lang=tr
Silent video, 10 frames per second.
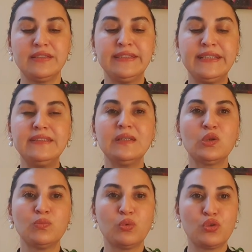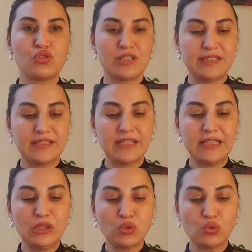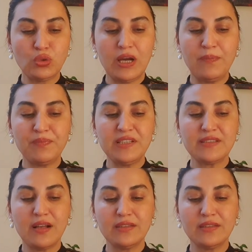7 gün boyunca sirkeli suyla abdest